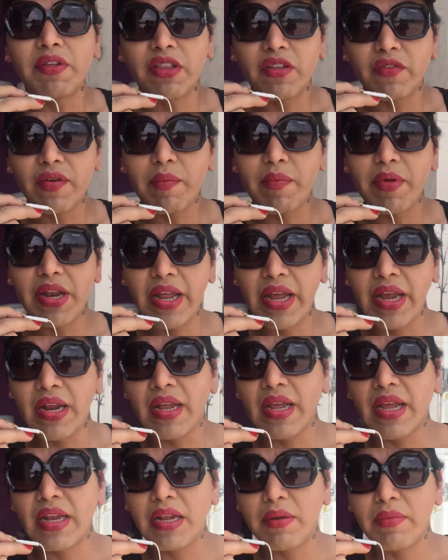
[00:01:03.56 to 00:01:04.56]
evento
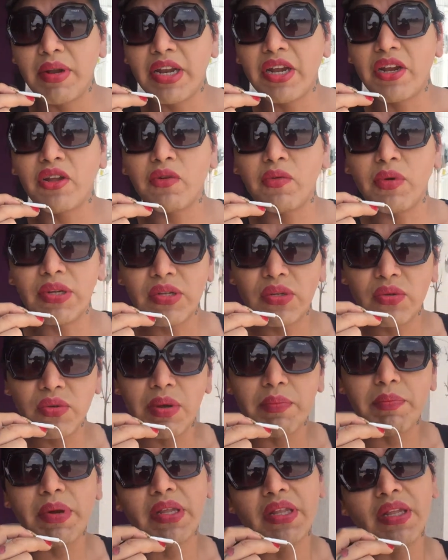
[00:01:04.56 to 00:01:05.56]
familiar en el balneario
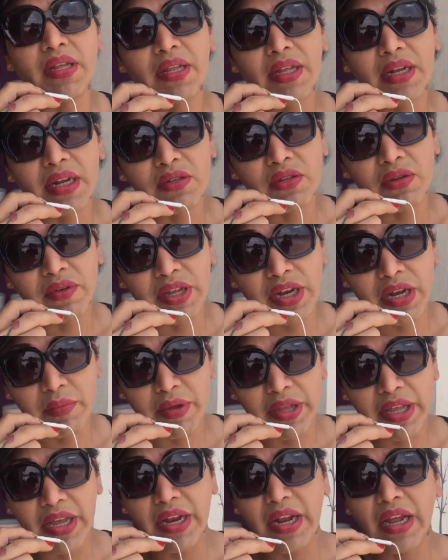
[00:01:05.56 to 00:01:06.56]
Iguazú a partir de las 9 de
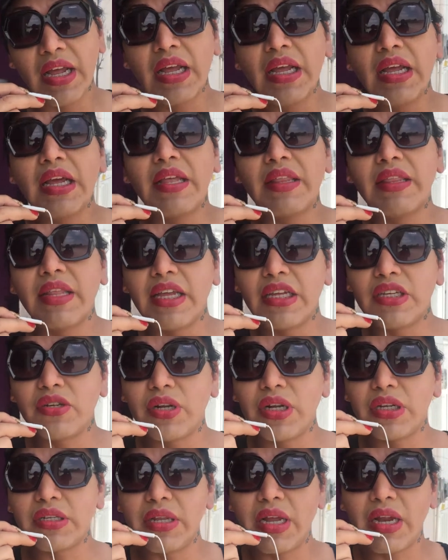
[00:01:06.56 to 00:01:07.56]
la mañana. De
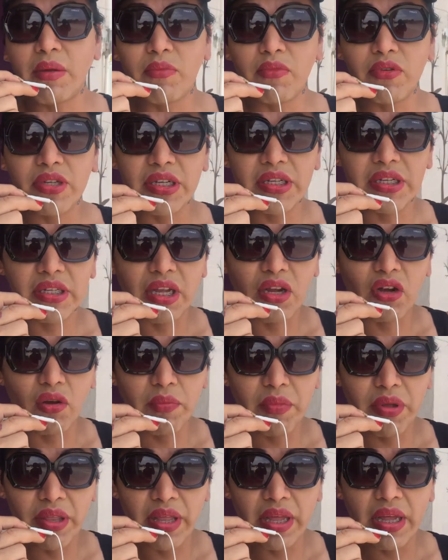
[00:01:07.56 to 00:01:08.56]
hecho, les daremos este
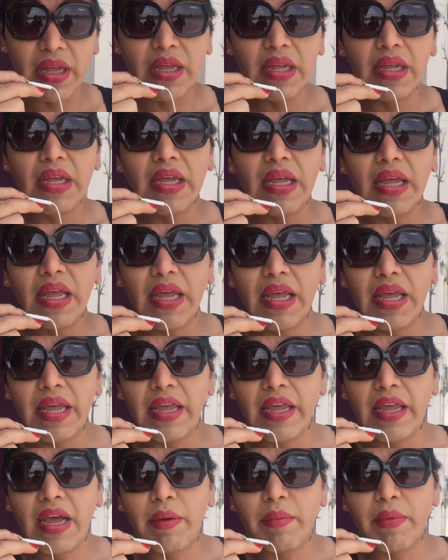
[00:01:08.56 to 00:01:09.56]
comida.
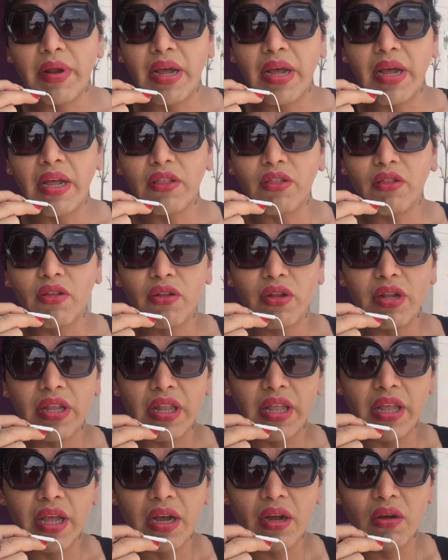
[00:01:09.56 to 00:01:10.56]
Eh, habrá todo
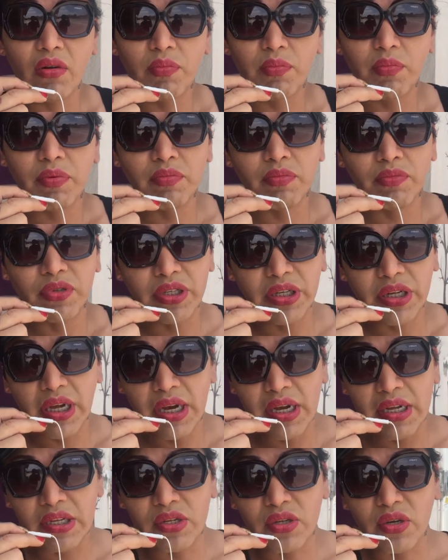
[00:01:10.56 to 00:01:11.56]
el día grupos
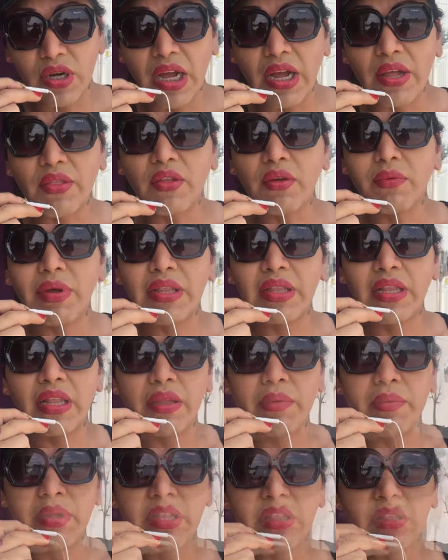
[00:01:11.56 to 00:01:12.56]
musicales tocando,
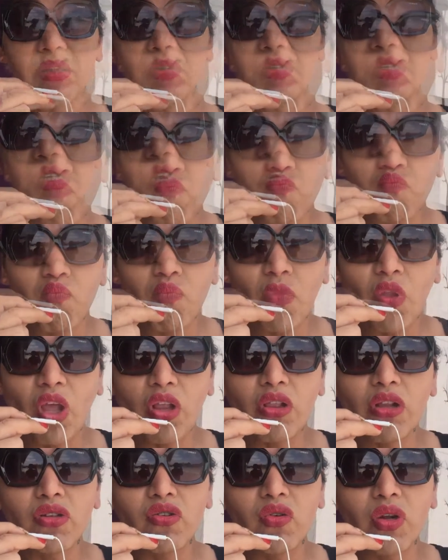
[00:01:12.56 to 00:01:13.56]
banda de viento.
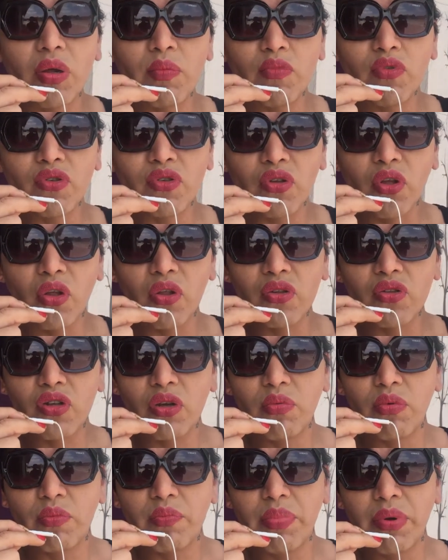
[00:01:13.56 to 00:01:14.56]
Nos unamos
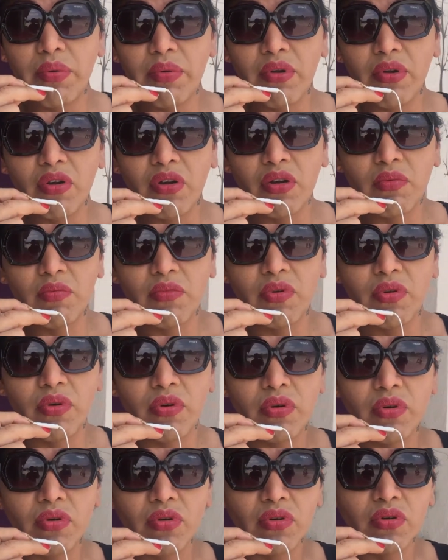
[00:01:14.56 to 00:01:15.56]
todos como pueblo,
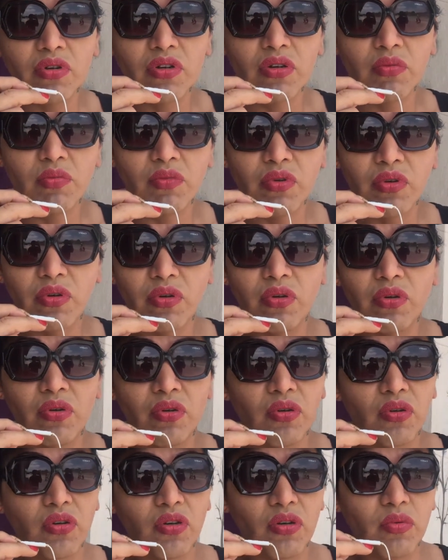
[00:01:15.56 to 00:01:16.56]
como,
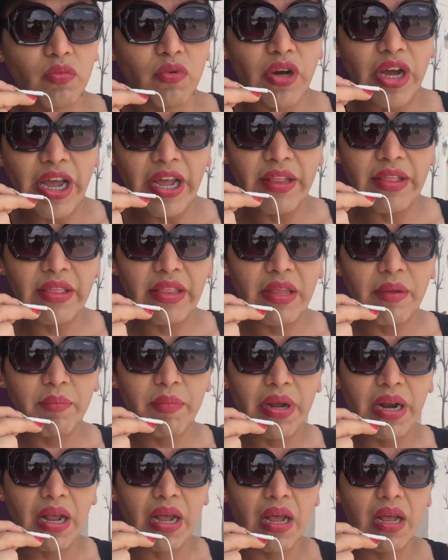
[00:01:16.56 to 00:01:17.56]
como, como
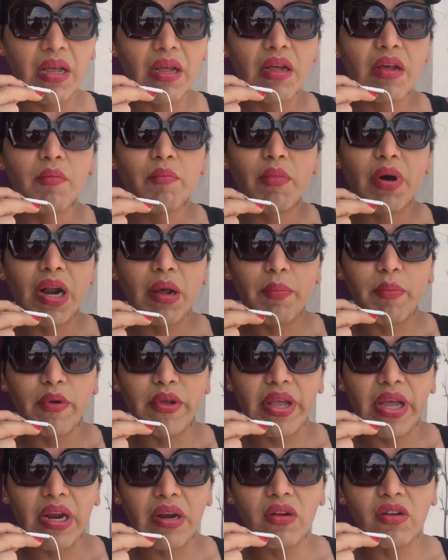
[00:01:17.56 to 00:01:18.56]
gente para, para
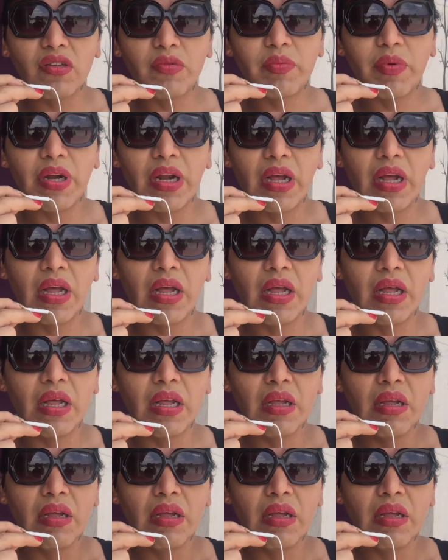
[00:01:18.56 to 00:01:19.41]
apoyarnos, para